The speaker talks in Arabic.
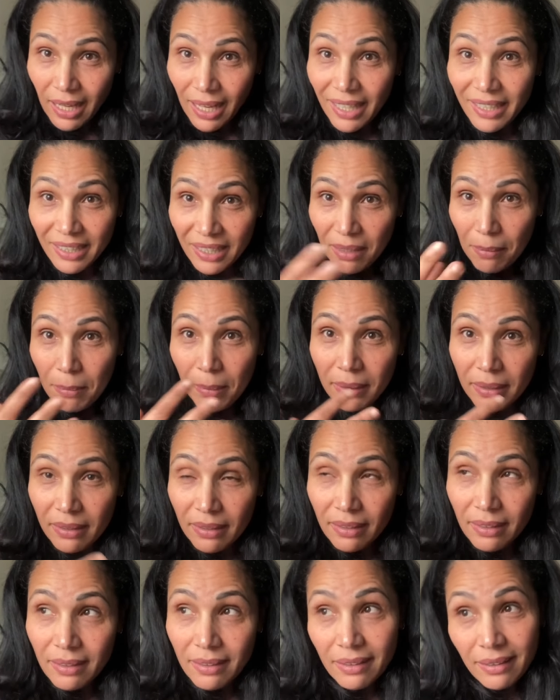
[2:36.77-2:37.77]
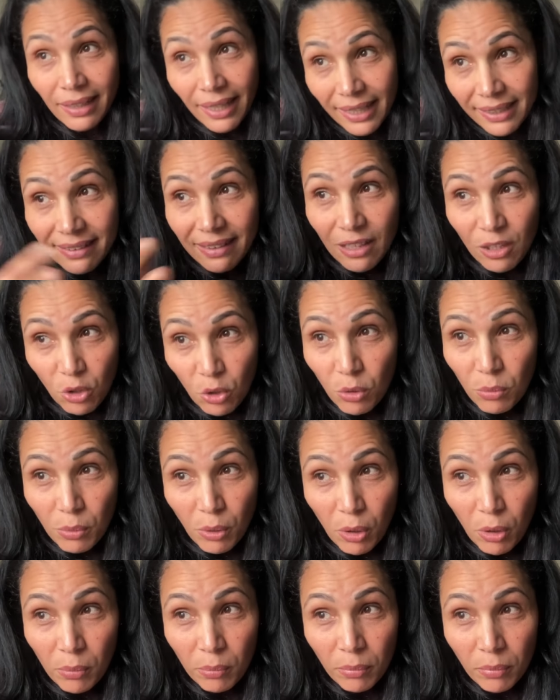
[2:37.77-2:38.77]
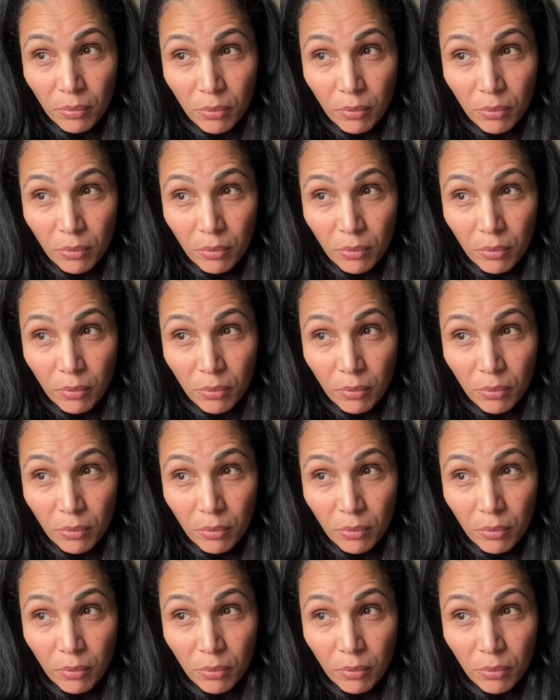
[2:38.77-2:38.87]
انا راه ما نلومهم